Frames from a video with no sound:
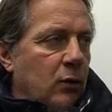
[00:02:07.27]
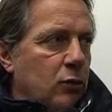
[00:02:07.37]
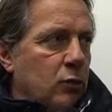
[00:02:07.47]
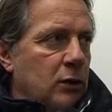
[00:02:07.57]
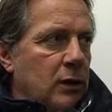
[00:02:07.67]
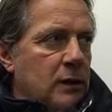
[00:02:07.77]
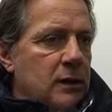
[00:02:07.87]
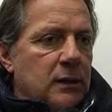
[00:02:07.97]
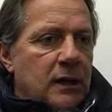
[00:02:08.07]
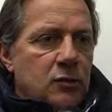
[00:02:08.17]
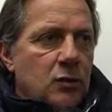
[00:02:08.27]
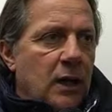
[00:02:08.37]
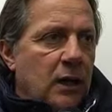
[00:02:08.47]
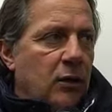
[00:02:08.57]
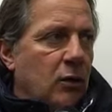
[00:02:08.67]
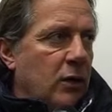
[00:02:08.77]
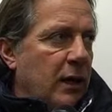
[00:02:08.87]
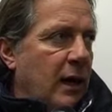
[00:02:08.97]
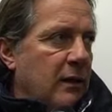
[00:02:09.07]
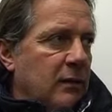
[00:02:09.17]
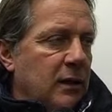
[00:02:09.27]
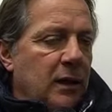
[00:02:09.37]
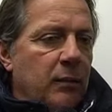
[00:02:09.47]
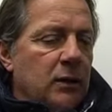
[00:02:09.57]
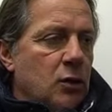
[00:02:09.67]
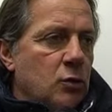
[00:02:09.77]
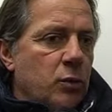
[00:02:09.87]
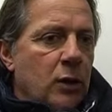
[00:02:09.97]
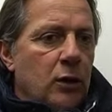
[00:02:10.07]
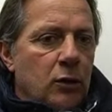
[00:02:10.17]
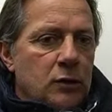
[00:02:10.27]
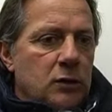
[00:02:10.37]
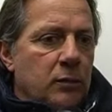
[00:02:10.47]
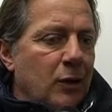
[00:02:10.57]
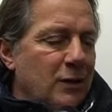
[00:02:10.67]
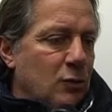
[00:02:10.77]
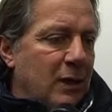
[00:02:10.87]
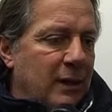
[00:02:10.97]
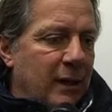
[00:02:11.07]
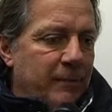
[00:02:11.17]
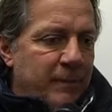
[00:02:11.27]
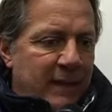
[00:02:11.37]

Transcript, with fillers: con tutto il tasso tecnico che ha nettamente superiore al nostro, però la squadra